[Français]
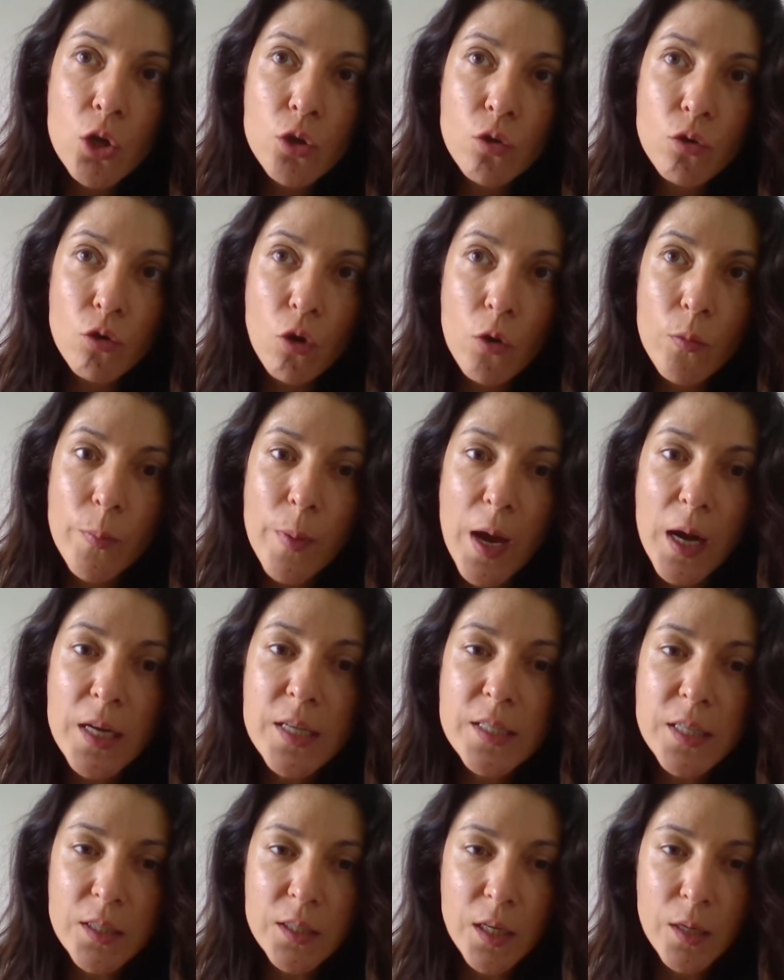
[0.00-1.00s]
D'autre part,
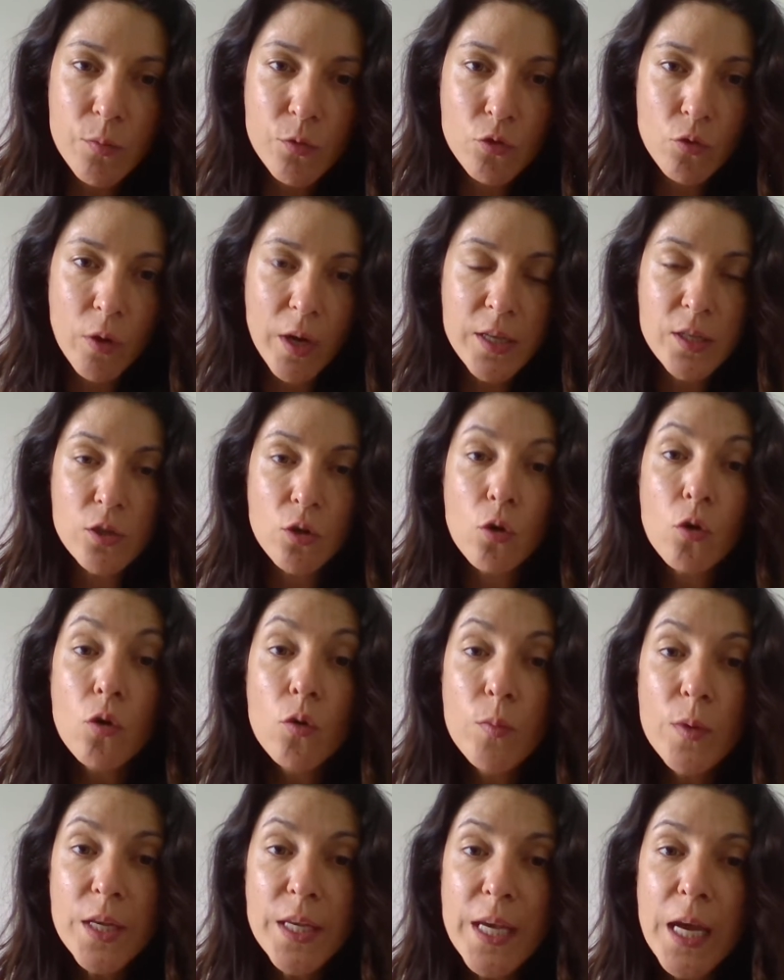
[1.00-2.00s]
les inscriptions restent
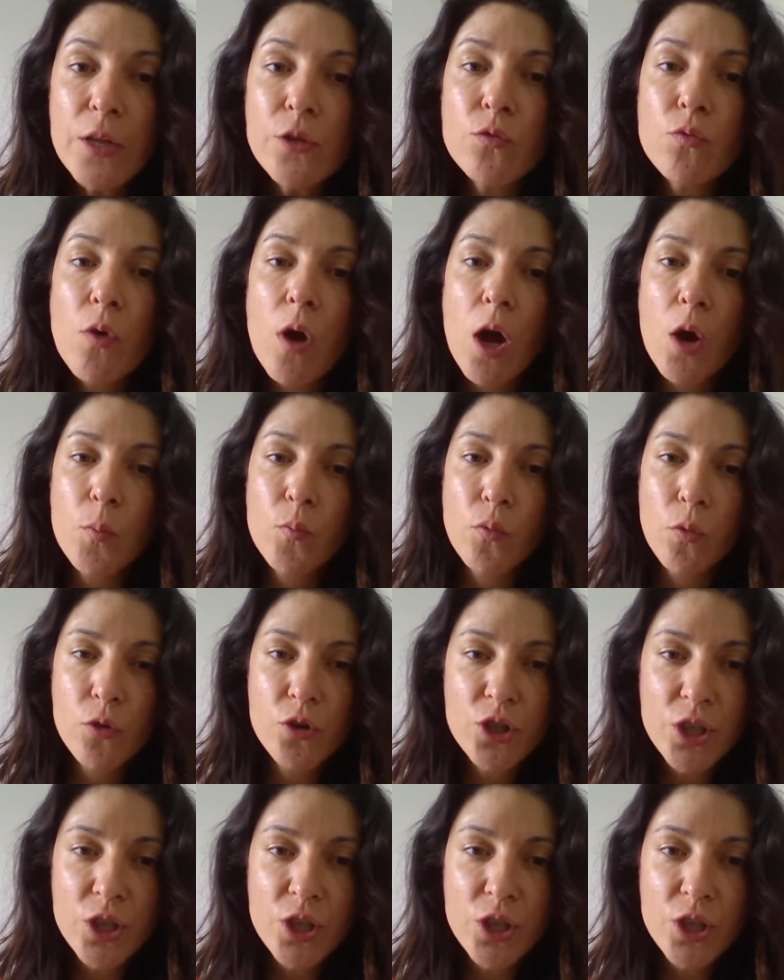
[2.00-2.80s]
obligatoires pour